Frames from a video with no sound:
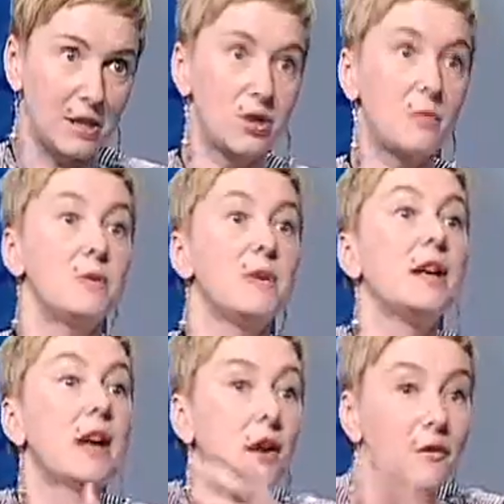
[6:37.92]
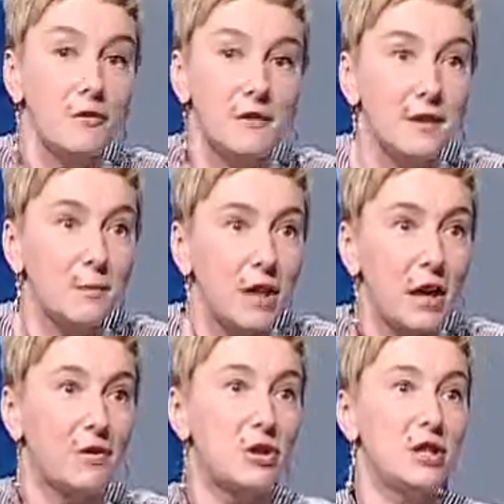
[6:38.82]
jest, żebyśmy
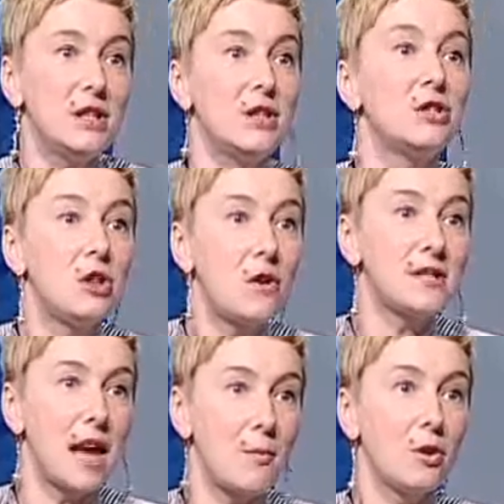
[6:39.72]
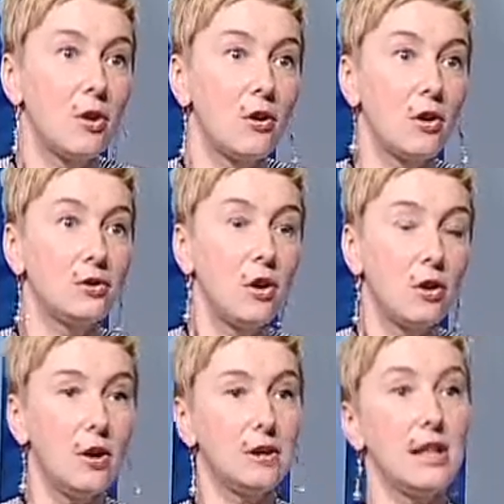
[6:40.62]
te wyczyny Śląska mogli
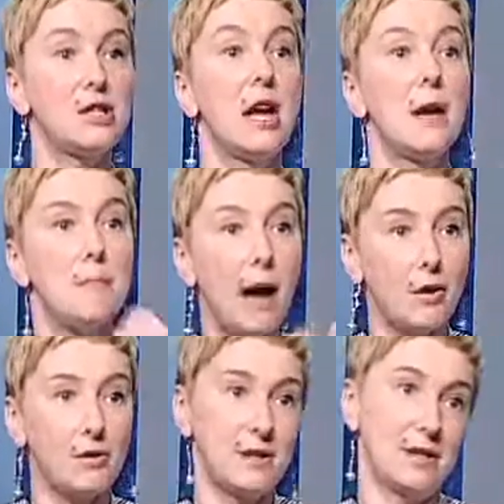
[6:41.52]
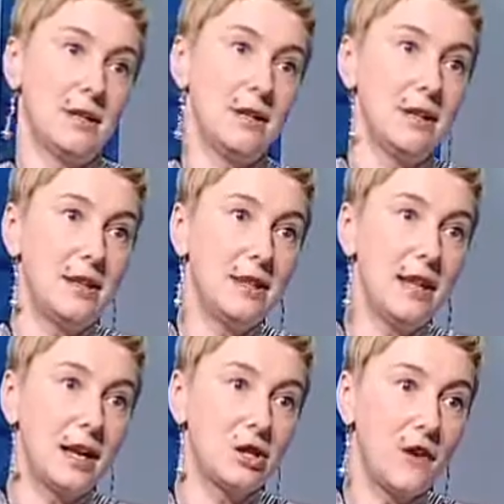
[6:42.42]
oglądać, mając y,
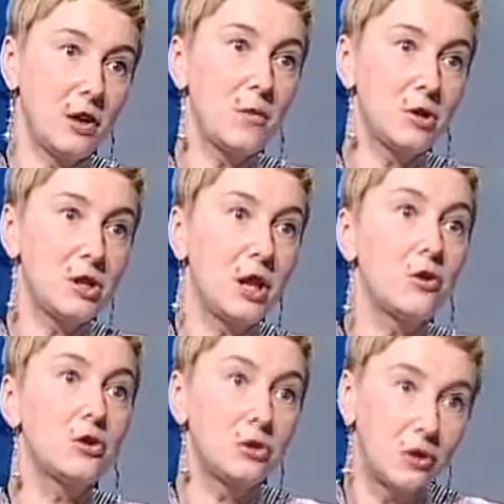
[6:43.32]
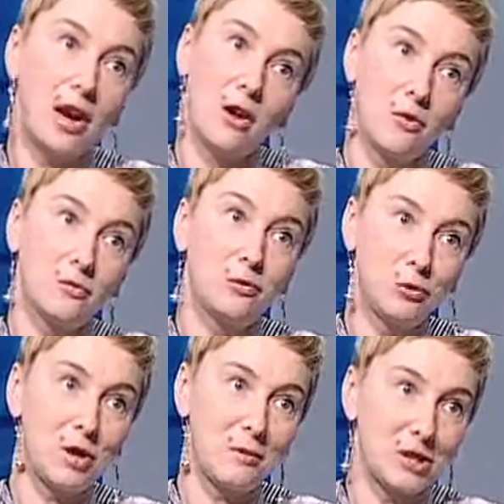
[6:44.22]
jednak świadomość tego, że to grają w
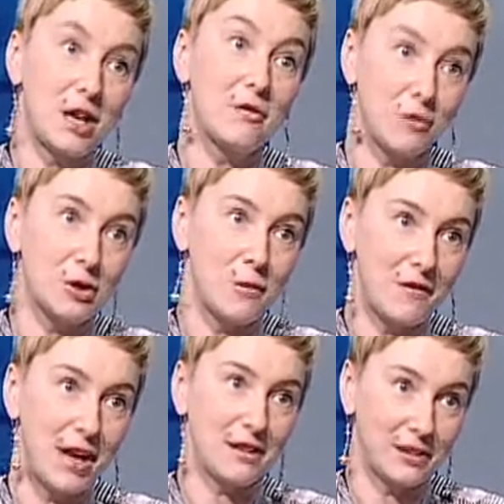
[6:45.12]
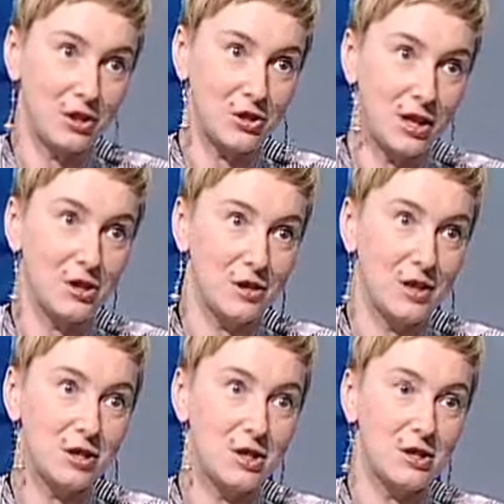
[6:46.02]
dużej mierze wrocławianie. Nasz, Ale mam nadzieję, że